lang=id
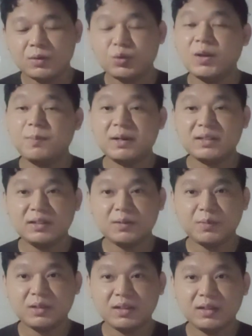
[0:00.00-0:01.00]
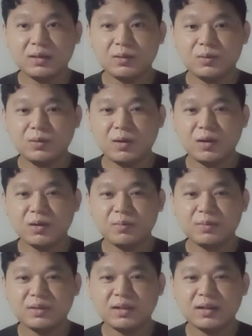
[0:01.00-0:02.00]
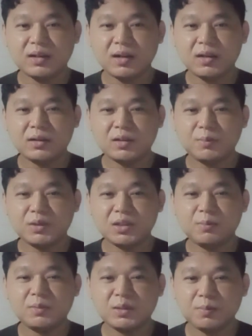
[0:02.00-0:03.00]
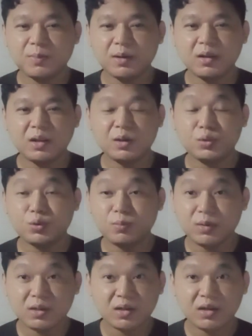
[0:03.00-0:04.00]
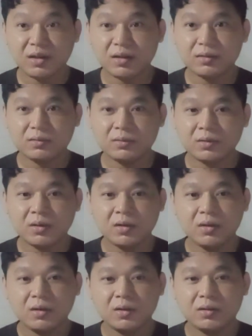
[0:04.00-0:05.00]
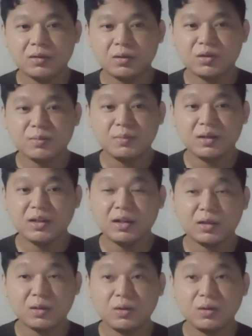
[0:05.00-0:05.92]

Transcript: sudah pasti seperti itu kalau misalkan teman-teman sebagai youtuber nih terus melihat